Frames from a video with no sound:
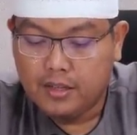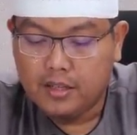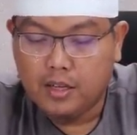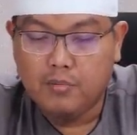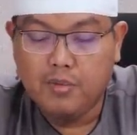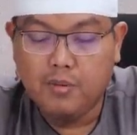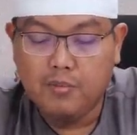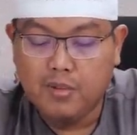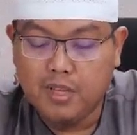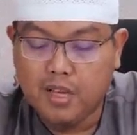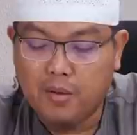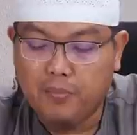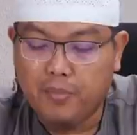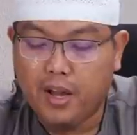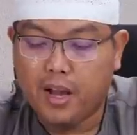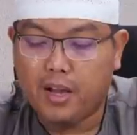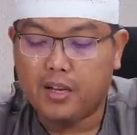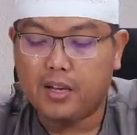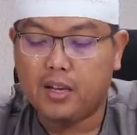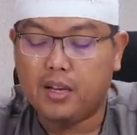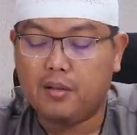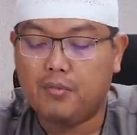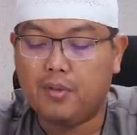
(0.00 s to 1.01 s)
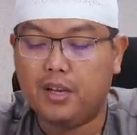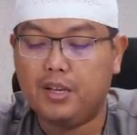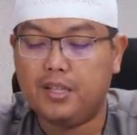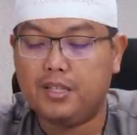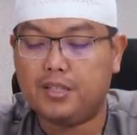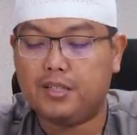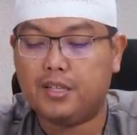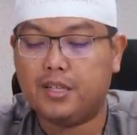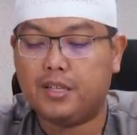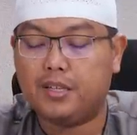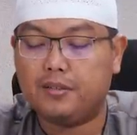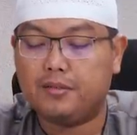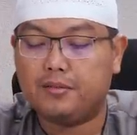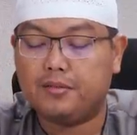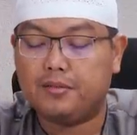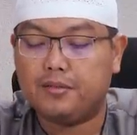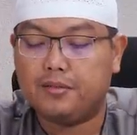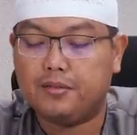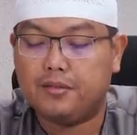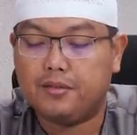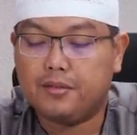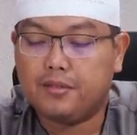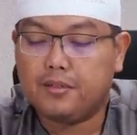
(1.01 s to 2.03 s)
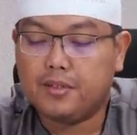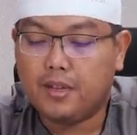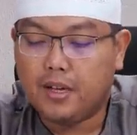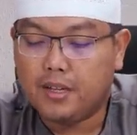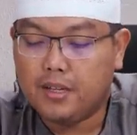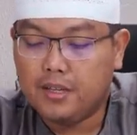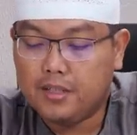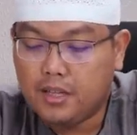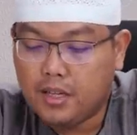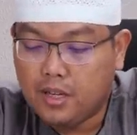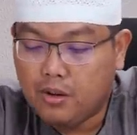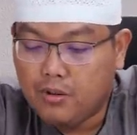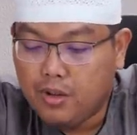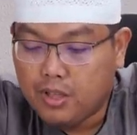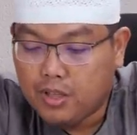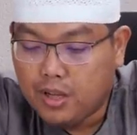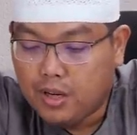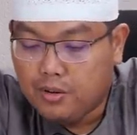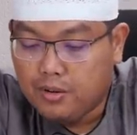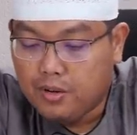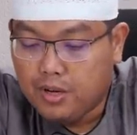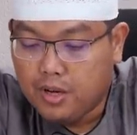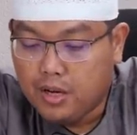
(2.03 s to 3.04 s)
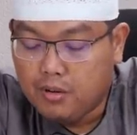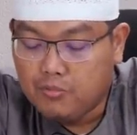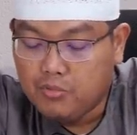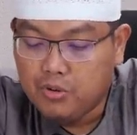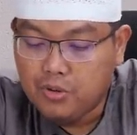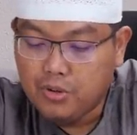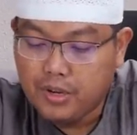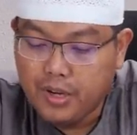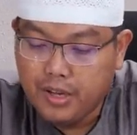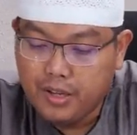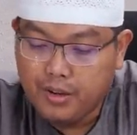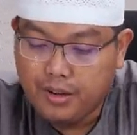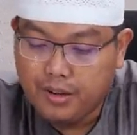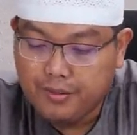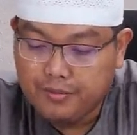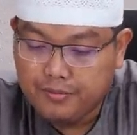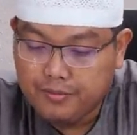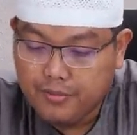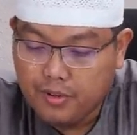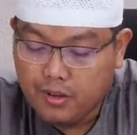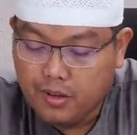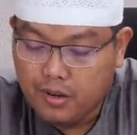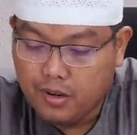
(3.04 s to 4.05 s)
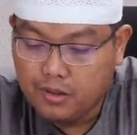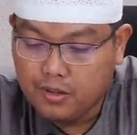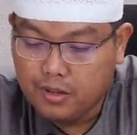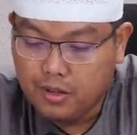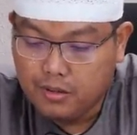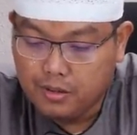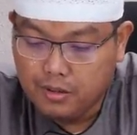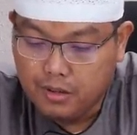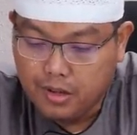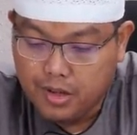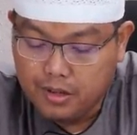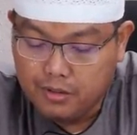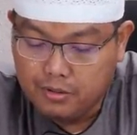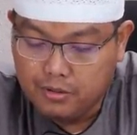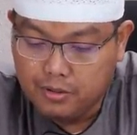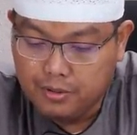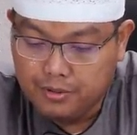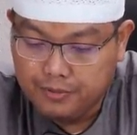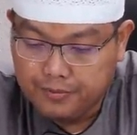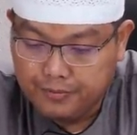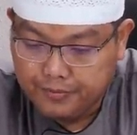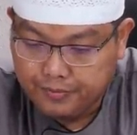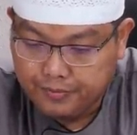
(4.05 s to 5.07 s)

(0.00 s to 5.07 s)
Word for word: Nabi menyampaikan dalam hadisnya, hadis yang diriwayatkan oleh Abu Hurairah radhiyallahu anhu.